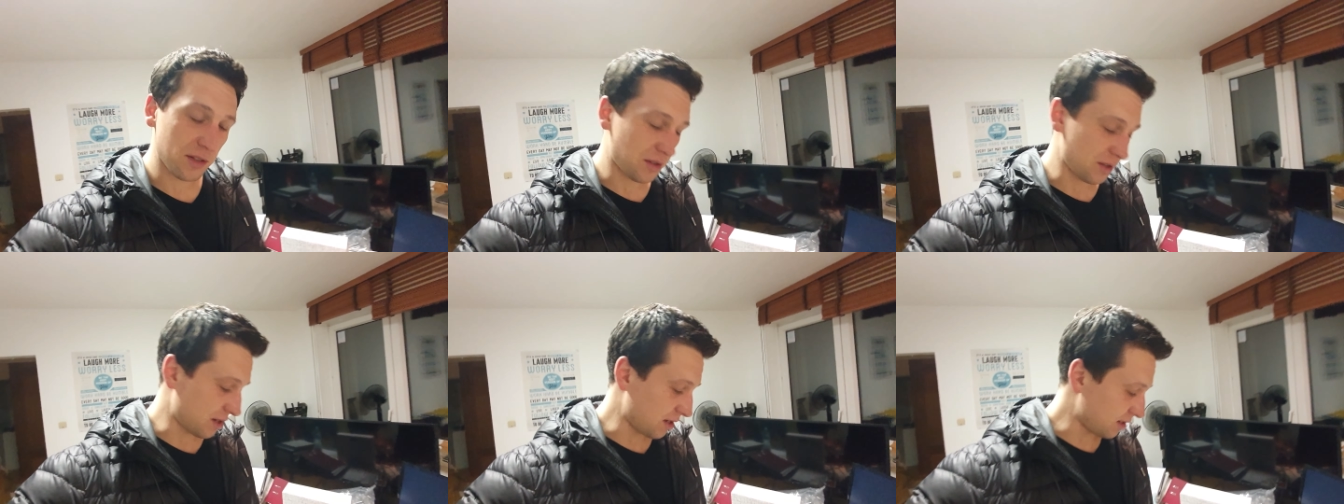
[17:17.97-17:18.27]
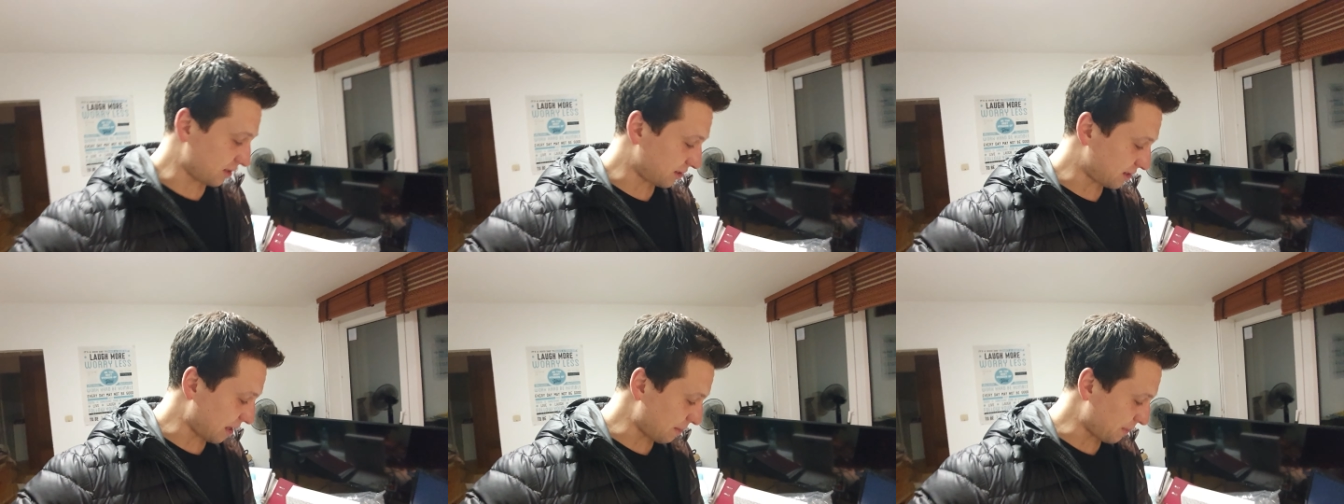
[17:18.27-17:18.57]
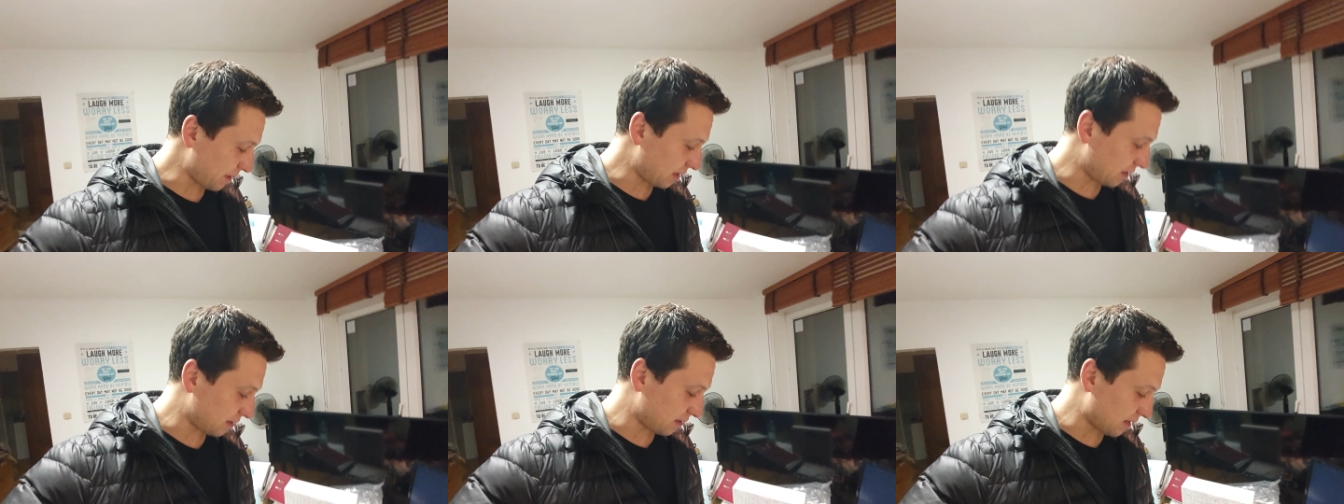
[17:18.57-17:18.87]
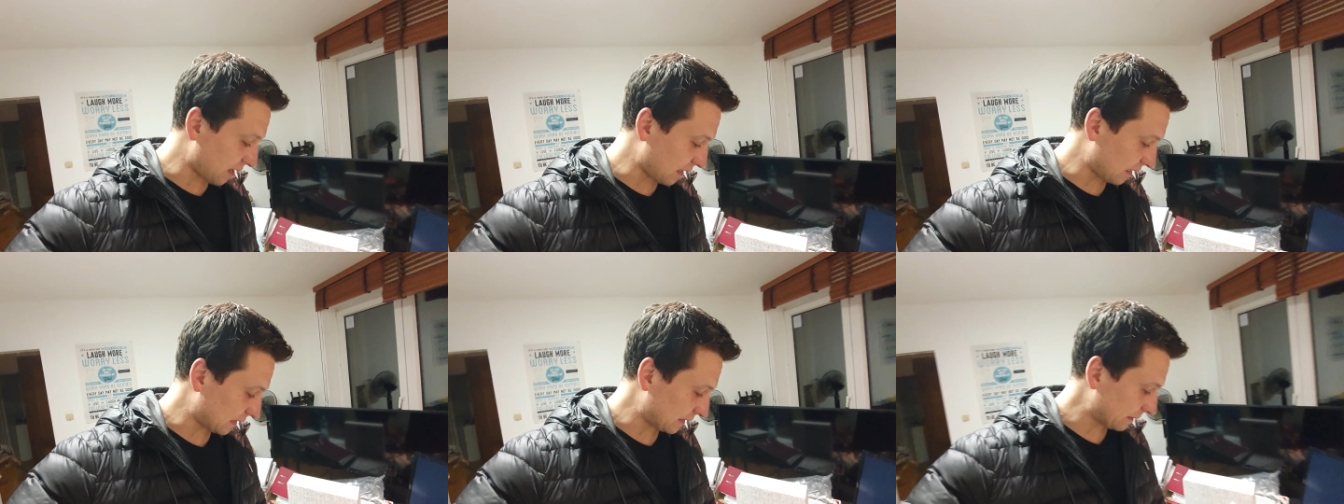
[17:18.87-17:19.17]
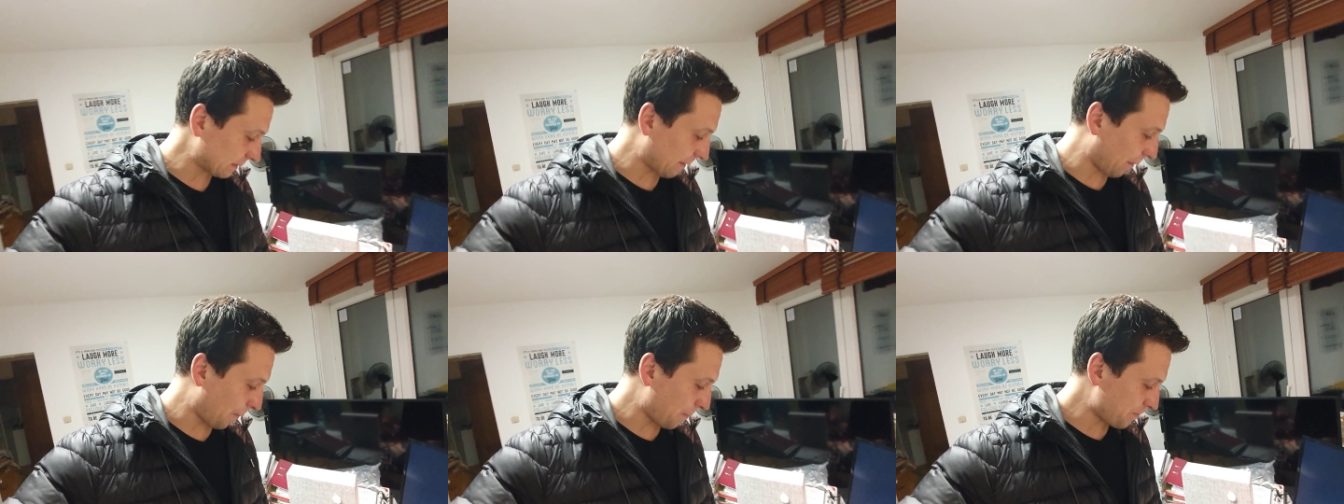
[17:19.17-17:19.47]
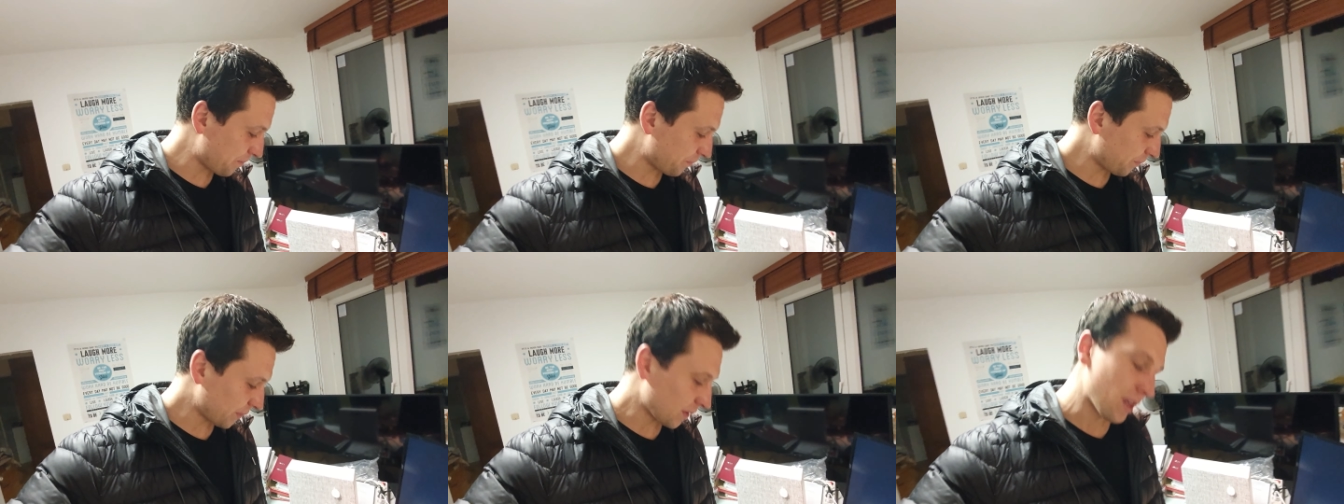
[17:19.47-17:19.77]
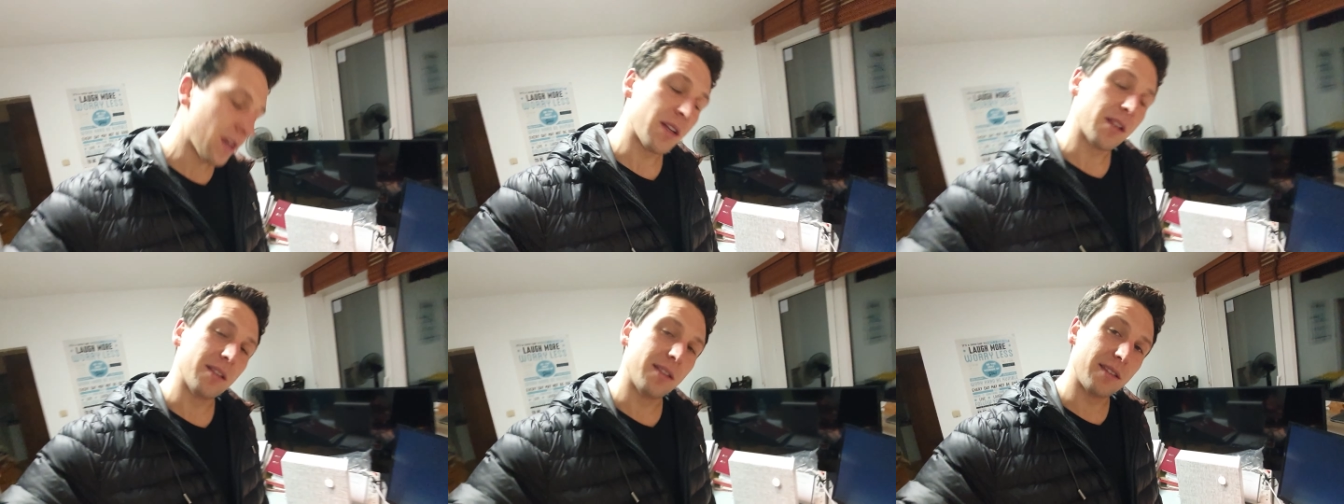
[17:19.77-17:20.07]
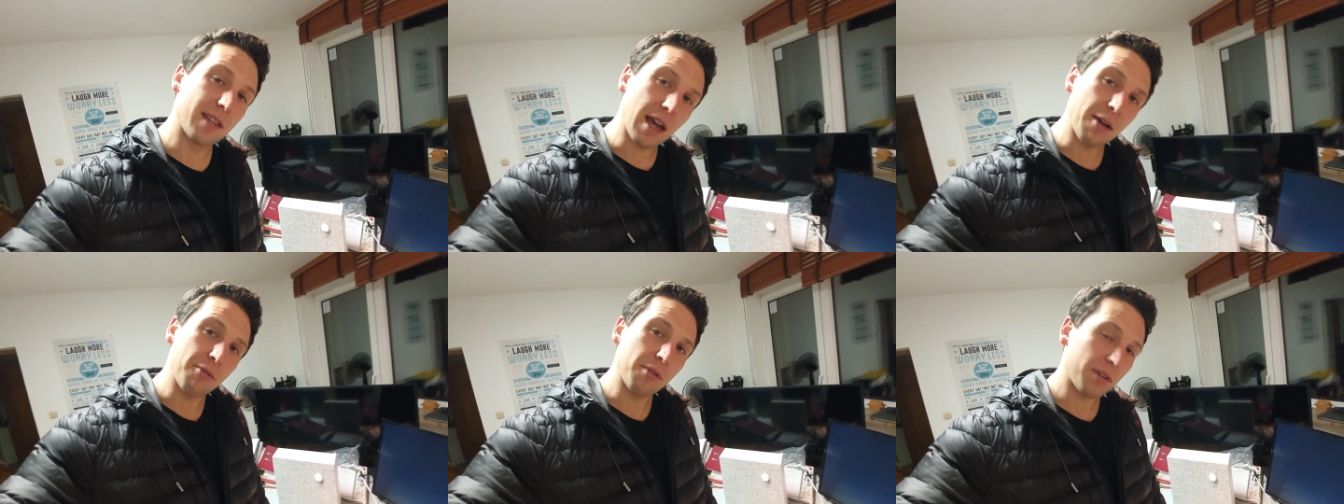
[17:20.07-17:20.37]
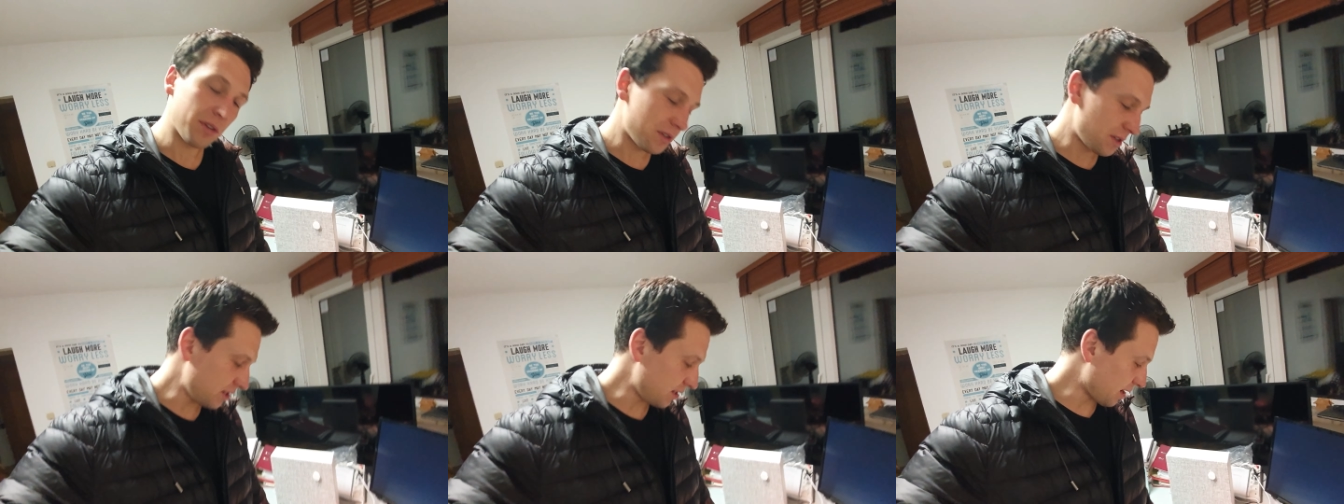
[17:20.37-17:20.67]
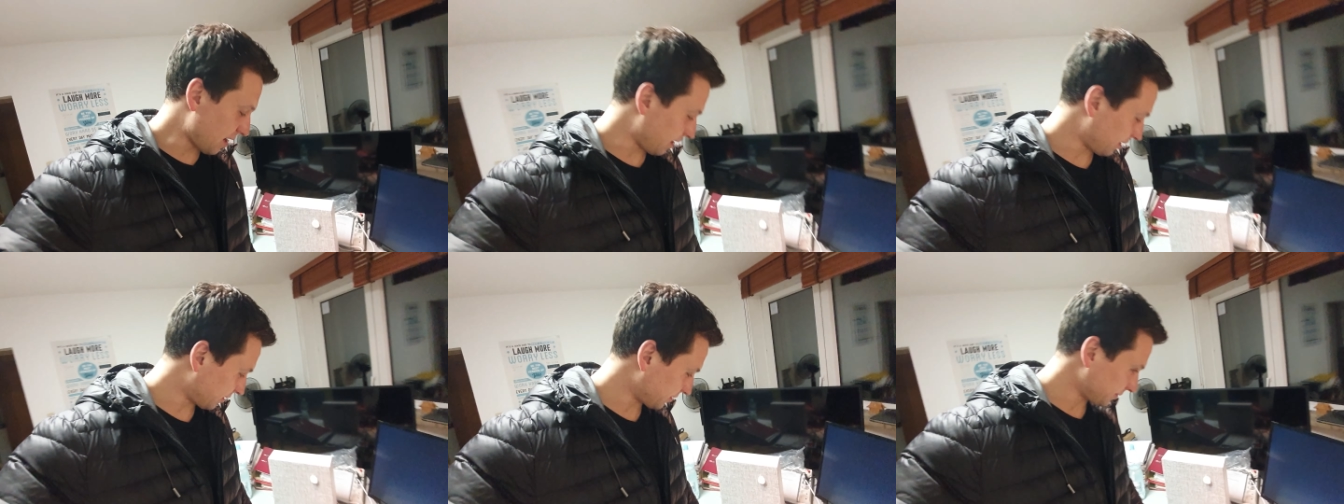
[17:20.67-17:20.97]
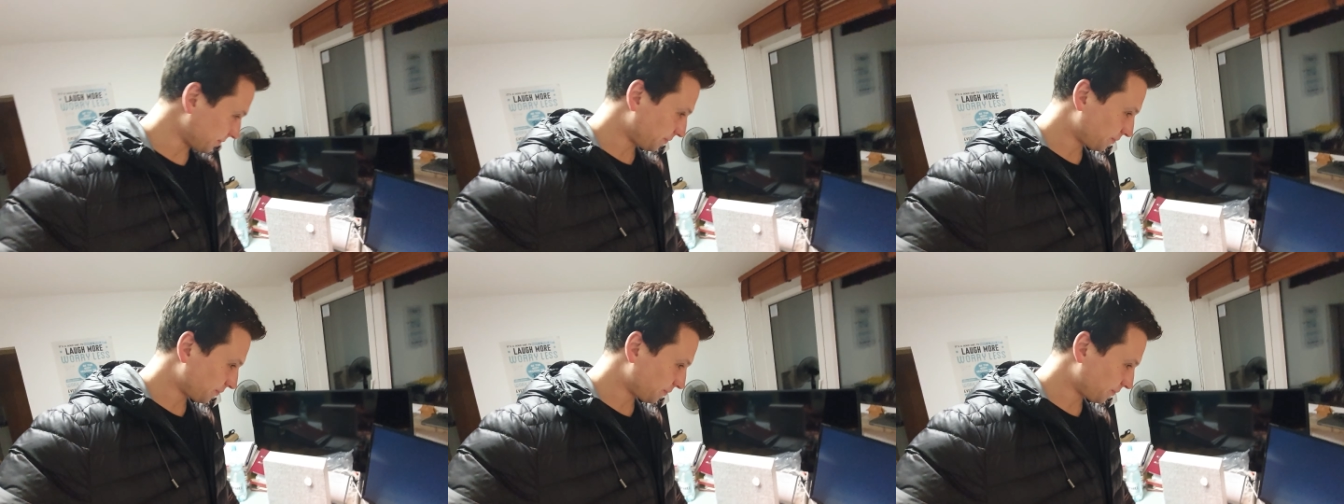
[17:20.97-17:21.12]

to jest temat na cały odcinek.